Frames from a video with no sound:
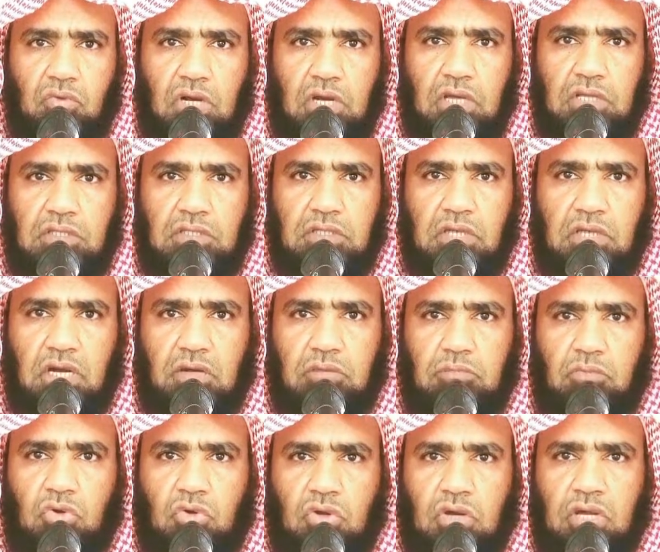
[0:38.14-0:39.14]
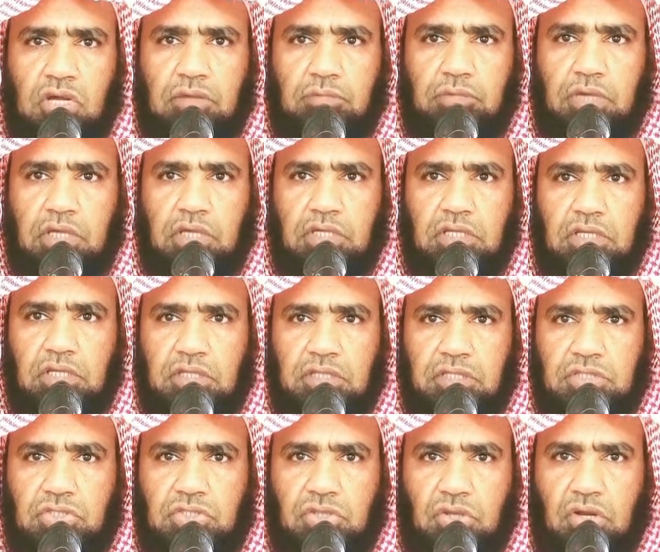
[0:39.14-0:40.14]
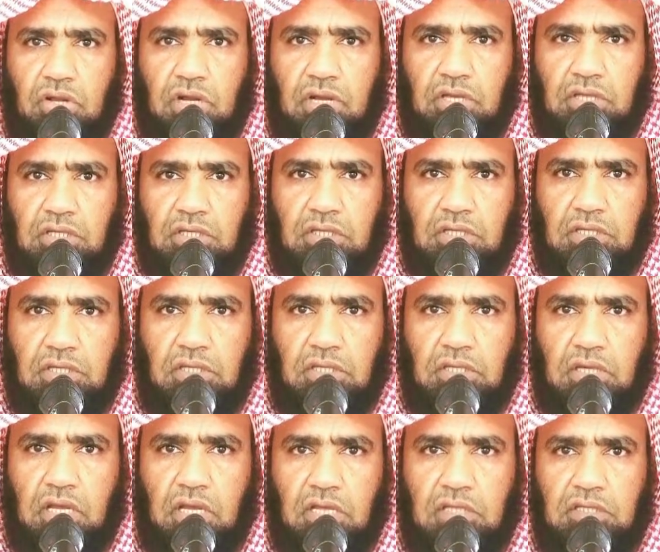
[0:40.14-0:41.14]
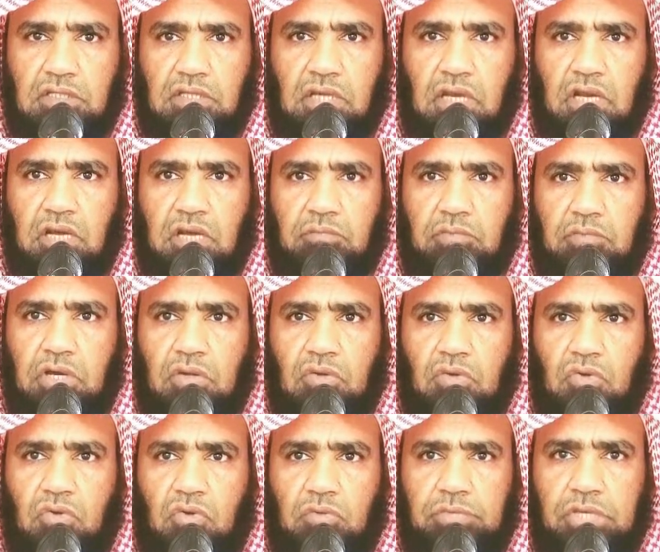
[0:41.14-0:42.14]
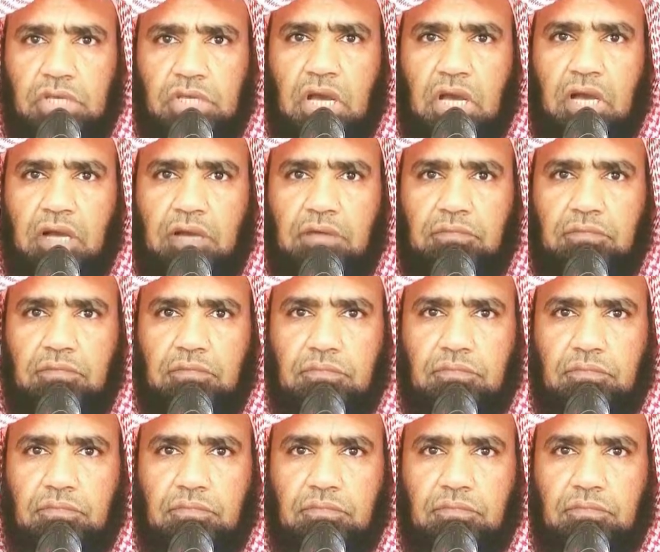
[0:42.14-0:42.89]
وأن يأمر بني إسرائيل أن يعملوا بها